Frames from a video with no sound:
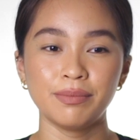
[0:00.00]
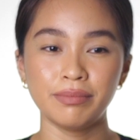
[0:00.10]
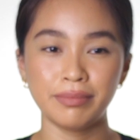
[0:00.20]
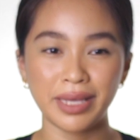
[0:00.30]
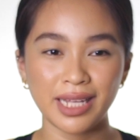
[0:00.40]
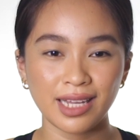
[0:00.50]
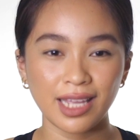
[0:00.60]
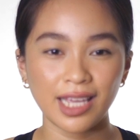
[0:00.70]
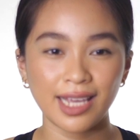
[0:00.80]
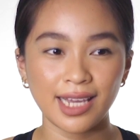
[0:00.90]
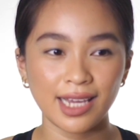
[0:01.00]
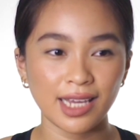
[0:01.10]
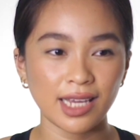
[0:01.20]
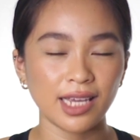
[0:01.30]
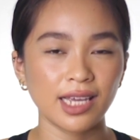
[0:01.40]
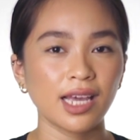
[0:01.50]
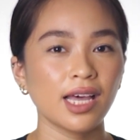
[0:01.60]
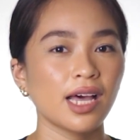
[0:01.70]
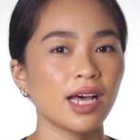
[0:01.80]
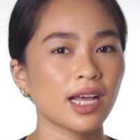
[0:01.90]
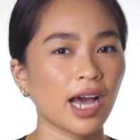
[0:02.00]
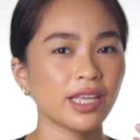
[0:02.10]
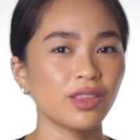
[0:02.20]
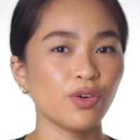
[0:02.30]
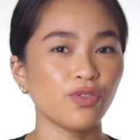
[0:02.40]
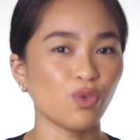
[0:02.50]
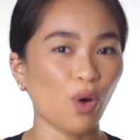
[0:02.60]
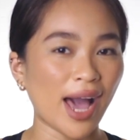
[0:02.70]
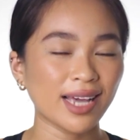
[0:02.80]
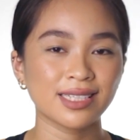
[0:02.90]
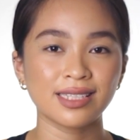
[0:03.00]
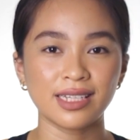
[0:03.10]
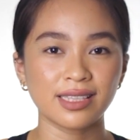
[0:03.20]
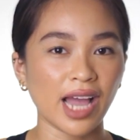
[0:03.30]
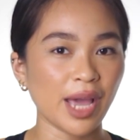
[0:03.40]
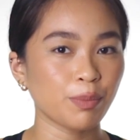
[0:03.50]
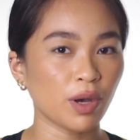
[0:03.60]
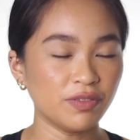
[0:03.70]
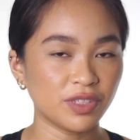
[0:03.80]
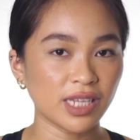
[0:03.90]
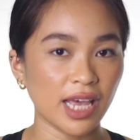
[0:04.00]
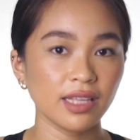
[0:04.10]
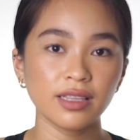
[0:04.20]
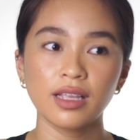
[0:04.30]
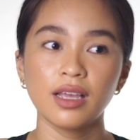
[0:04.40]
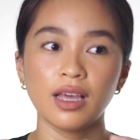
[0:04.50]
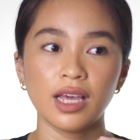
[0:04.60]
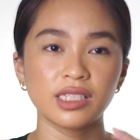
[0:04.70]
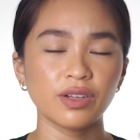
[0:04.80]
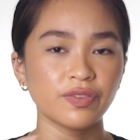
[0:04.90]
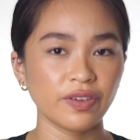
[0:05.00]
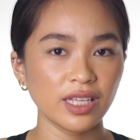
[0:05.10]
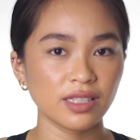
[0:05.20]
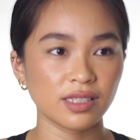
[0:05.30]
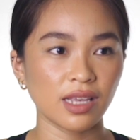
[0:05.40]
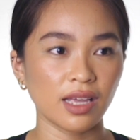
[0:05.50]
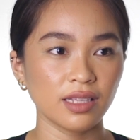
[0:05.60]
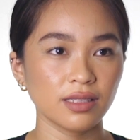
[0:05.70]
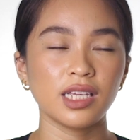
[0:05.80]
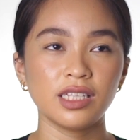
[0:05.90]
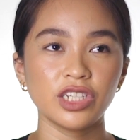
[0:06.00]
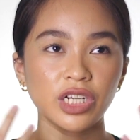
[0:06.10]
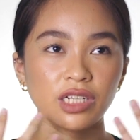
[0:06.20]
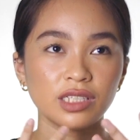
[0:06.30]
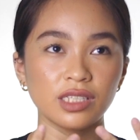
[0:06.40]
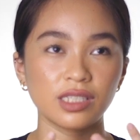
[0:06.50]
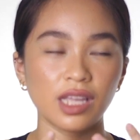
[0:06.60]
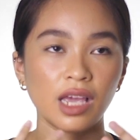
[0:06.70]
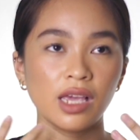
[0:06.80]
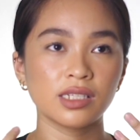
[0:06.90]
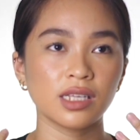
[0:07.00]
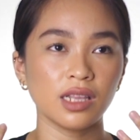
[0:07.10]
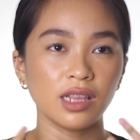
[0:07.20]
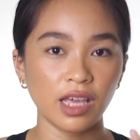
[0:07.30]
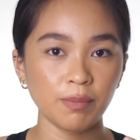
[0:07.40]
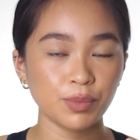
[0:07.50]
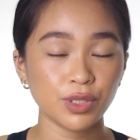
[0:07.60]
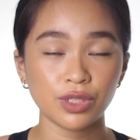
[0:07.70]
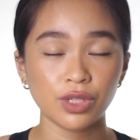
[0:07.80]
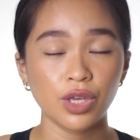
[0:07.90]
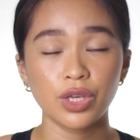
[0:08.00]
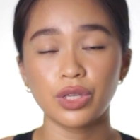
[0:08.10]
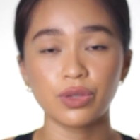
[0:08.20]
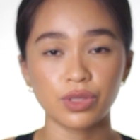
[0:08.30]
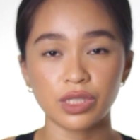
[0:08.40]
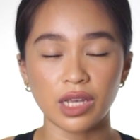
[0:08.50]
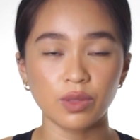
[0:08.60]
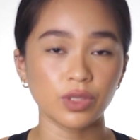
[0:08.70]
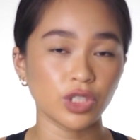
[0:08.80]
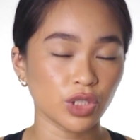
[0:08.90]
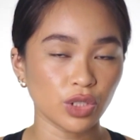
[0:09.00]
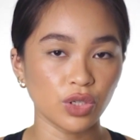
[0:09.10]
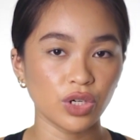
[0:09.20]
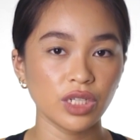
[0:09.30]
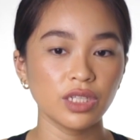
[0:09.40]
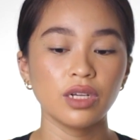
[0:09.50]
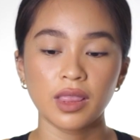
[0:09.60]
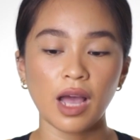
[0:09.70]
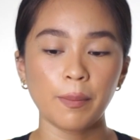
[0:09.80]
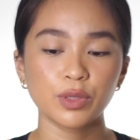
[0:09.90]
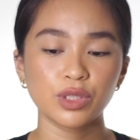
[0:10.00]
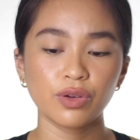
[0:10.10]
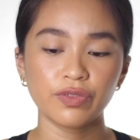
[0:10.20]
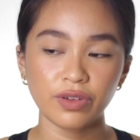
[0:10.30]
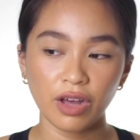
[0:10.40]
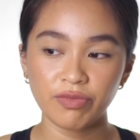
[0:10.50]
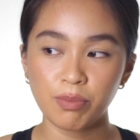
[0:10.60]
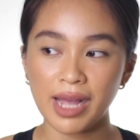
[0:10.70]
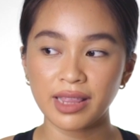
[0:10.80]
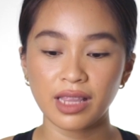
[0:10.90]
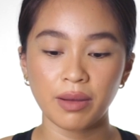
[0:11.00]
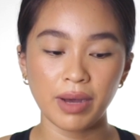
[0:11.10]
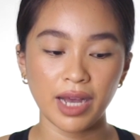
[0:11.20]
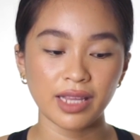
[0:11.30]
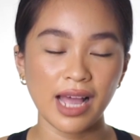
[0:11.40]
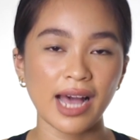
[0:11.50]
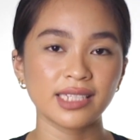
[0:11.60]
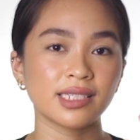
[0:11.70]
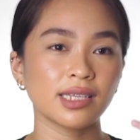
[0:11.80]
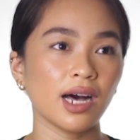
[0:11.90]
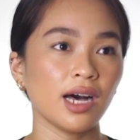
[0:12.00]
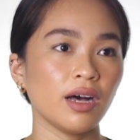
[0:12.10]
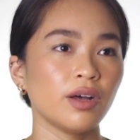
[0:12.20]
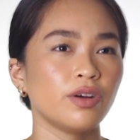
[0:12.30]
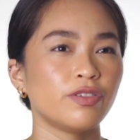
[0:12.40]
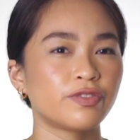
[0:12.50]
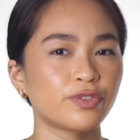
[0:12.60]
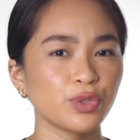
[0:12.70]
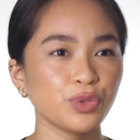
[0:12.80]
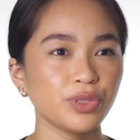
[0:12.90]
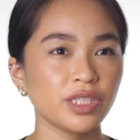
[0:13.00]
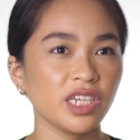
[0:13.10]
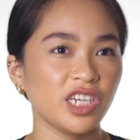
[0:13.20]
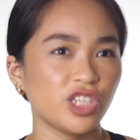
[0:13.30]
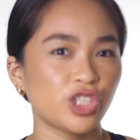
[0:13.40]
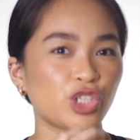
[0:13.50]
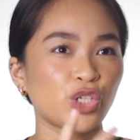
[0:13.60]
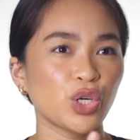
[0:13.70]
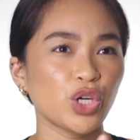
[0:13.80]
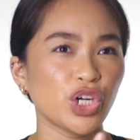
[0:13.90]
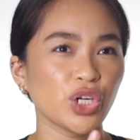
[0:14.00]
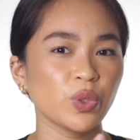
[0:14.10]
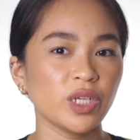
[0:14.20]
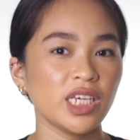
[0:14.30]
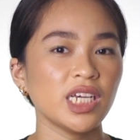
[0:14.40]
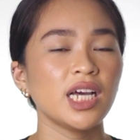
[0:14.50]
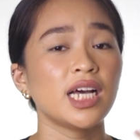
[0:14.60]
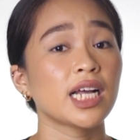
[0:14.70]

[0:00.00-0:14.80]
milky, kind of waxy type of scent. It's a faint scent. Hindi siya nagsistay sa lips, yung scent which is good. Tapos yung Fluff Matte naman has a fruity, sugary